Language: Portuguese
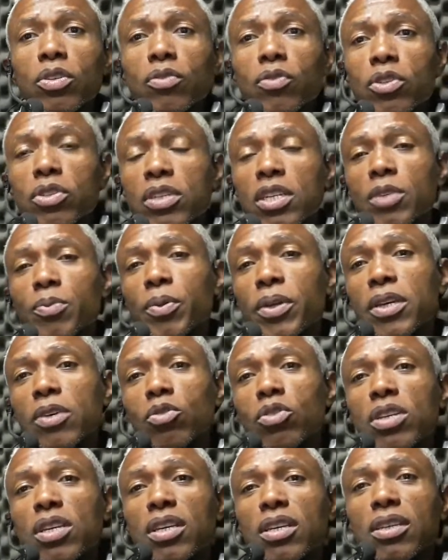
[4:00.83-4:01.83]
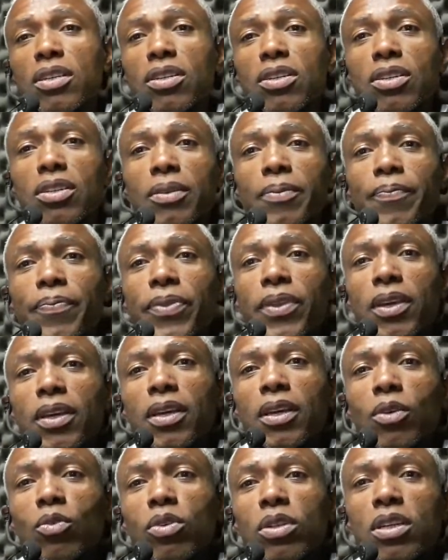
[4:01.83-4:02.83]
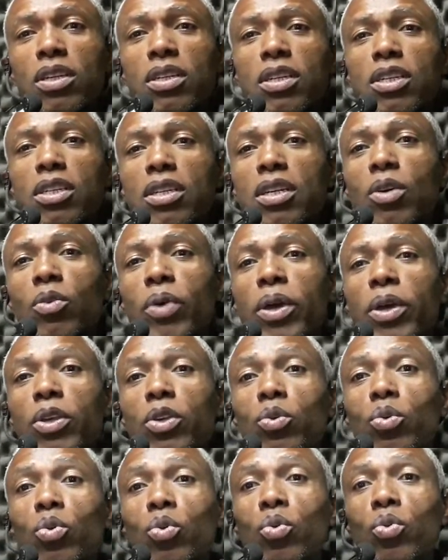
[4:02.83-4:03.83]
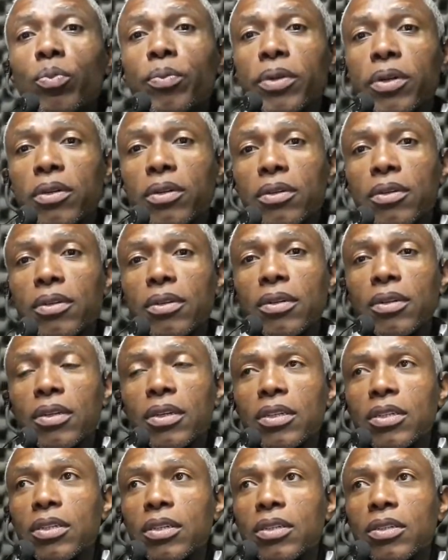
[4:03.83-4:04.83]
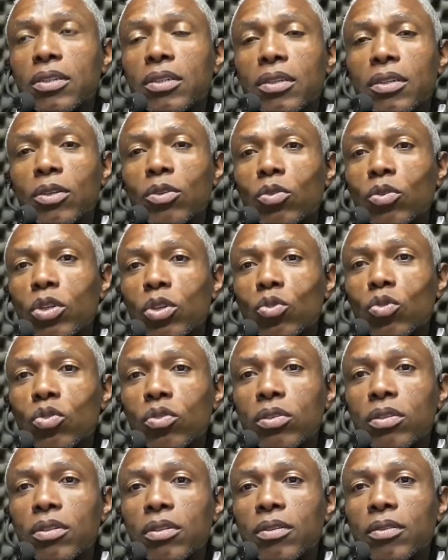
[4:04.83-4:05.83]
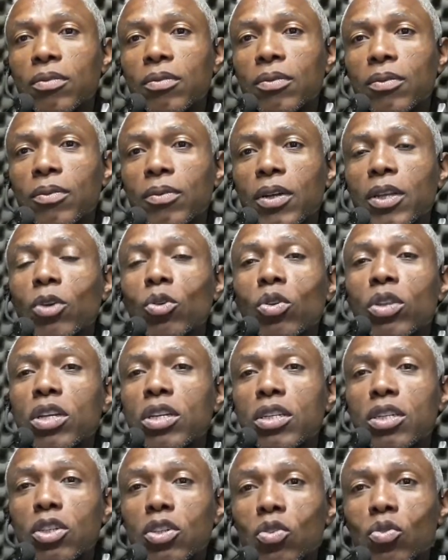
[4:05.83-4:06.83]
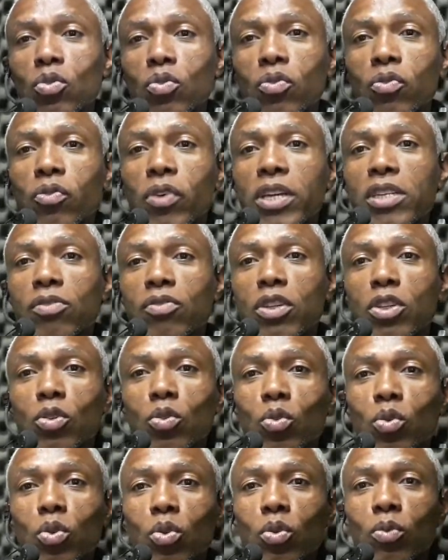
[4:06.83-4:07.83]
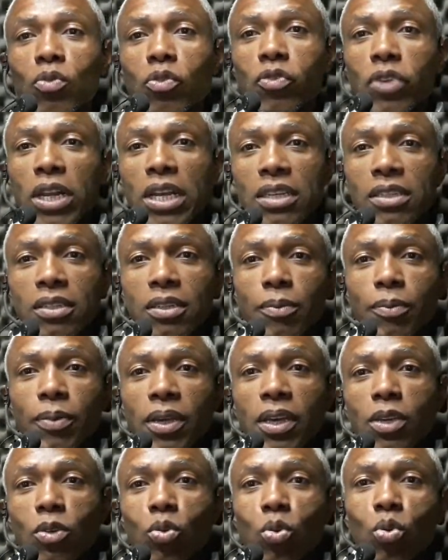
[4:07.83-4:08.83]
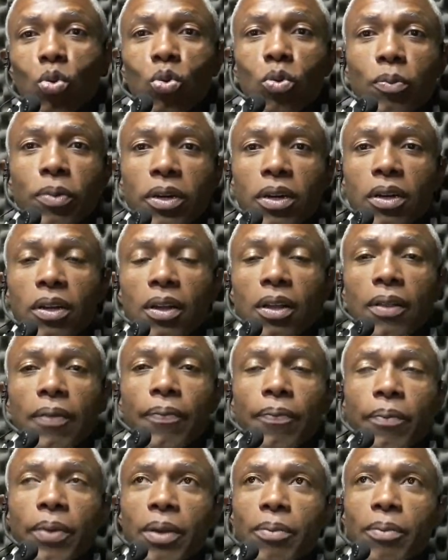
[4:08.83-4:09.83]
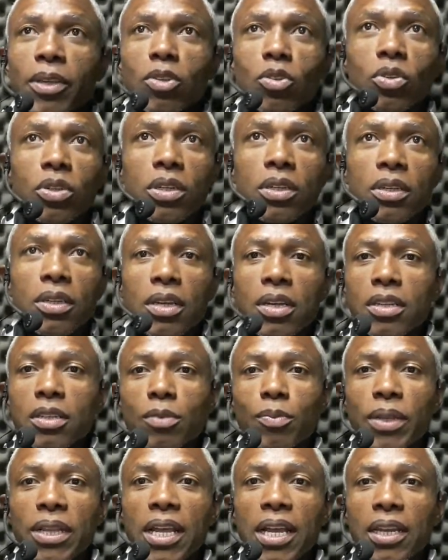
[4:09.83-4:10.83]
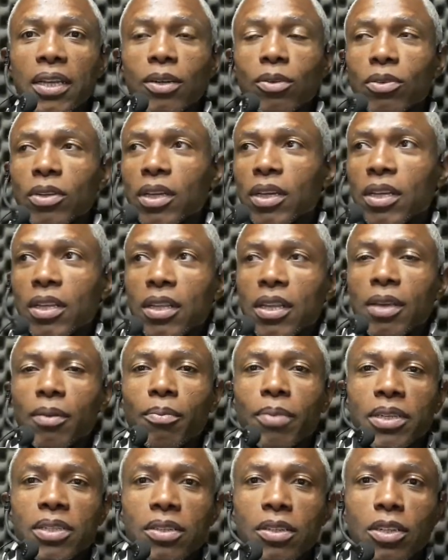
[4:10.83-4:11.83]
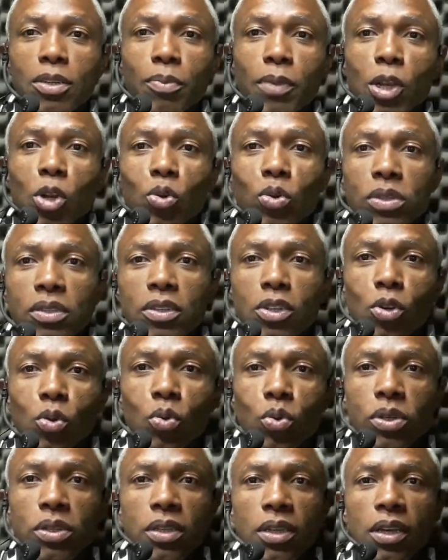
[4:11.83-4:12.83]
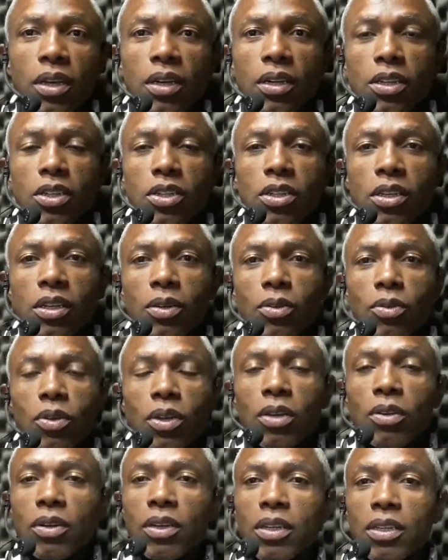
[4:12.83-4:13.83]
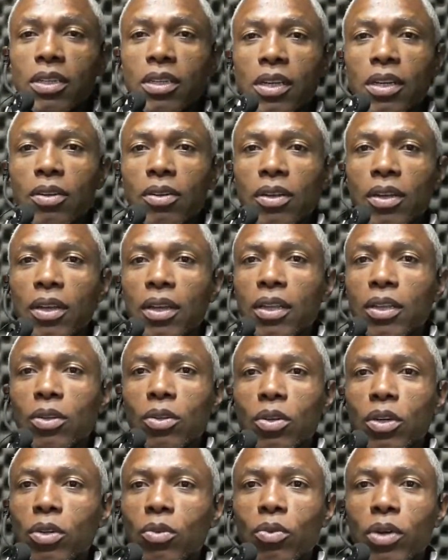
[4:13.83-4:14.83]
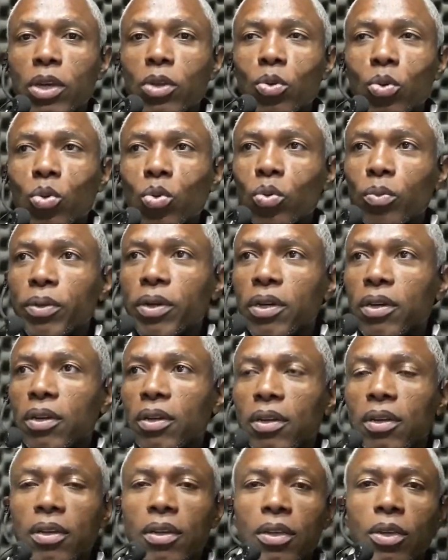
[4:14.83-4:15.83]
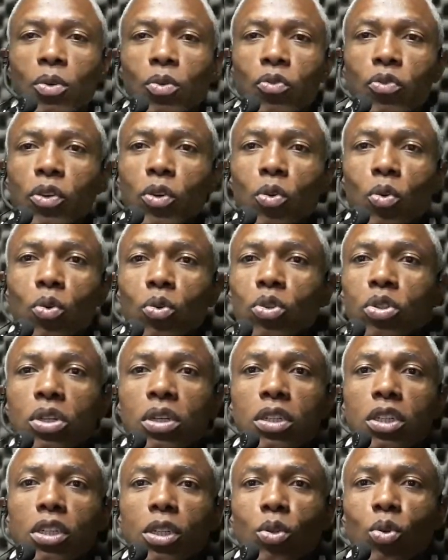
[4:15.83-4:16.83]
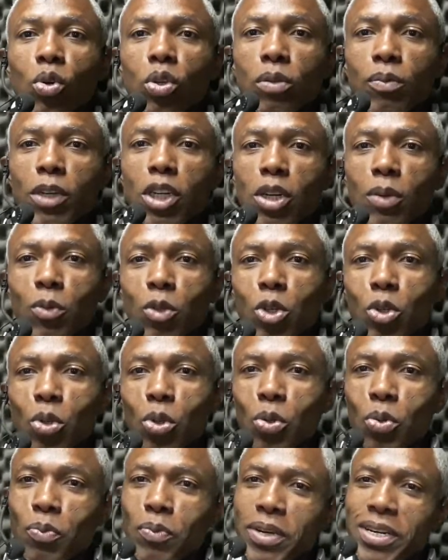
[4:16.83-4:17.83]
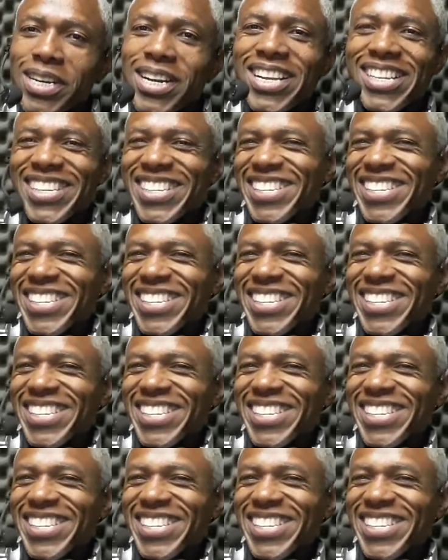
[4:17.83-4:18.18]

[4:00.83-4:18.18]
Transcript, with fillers: de vocês, porque é o seguinte. Enquanto a gente não é youtuber, que a gente... Eu, eu, enquanto a gente não faz vídeo no YouTube, vou falar assim, porque youtuber, pra mim é só já aqueles bitelão, né? Que tem bastante milhões de coisa que ganha dinheiro. Nós não ganha dinheiro, então nós não é youtuber. Eu fico constrangido quando me chamam de youtuber.